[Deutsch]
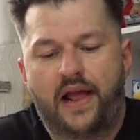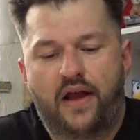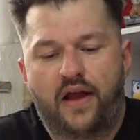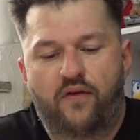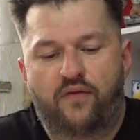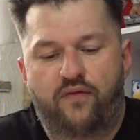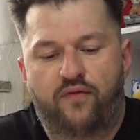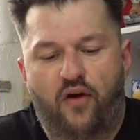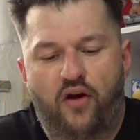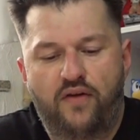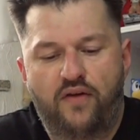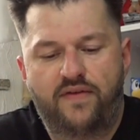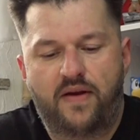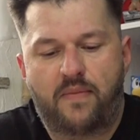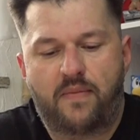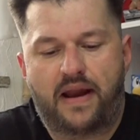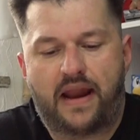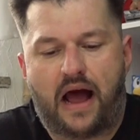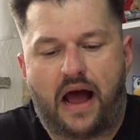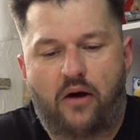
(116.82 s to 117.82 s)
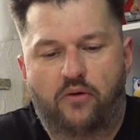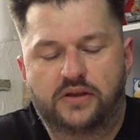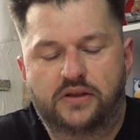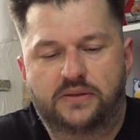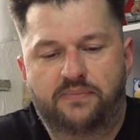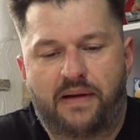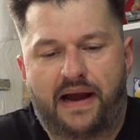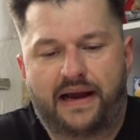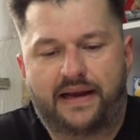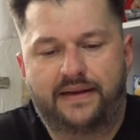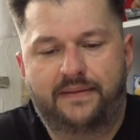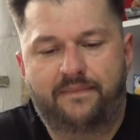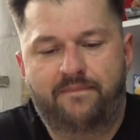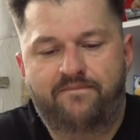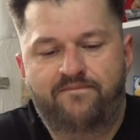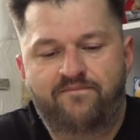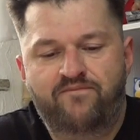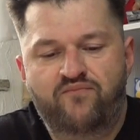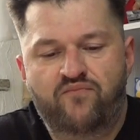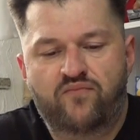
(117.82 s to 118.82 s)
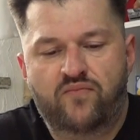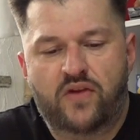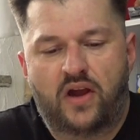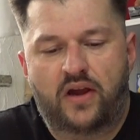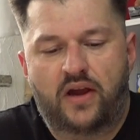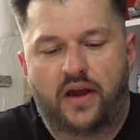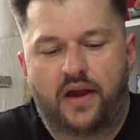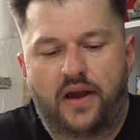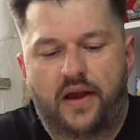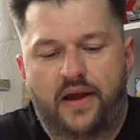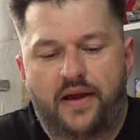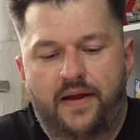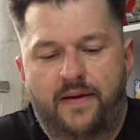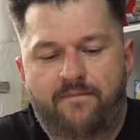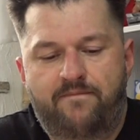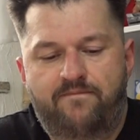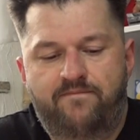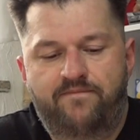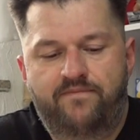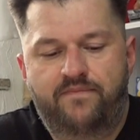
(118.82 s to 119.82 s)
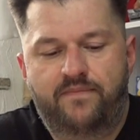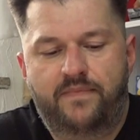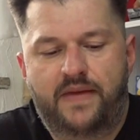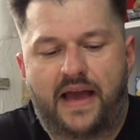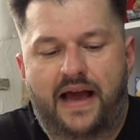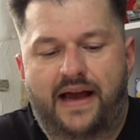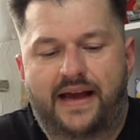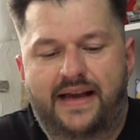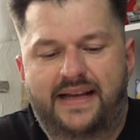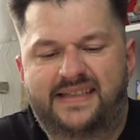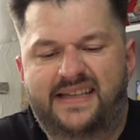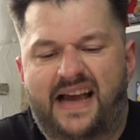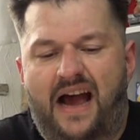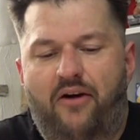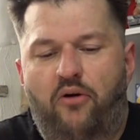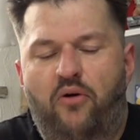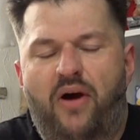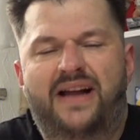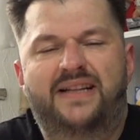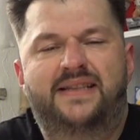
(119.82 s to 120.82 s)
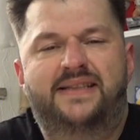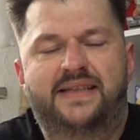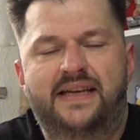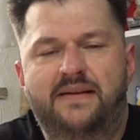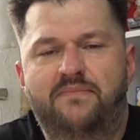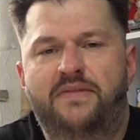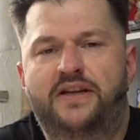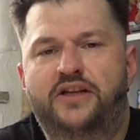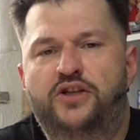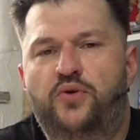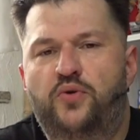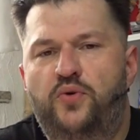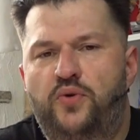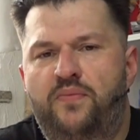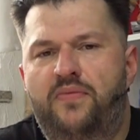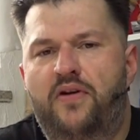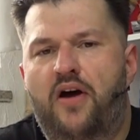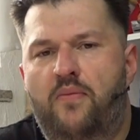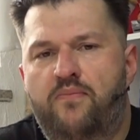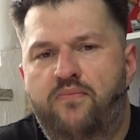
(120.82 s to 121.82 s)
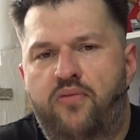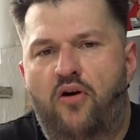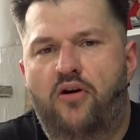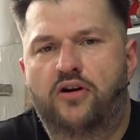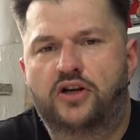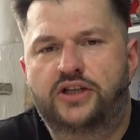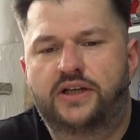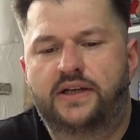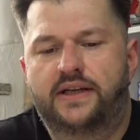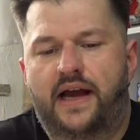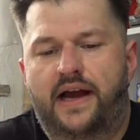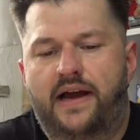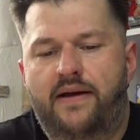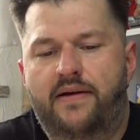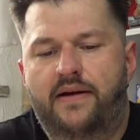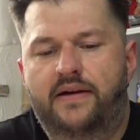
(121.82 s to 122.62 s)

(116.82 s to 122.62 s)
wollen wir mal auspacken. Ähm, ja, ist auch ein ziemlich übler Borsche. Ja,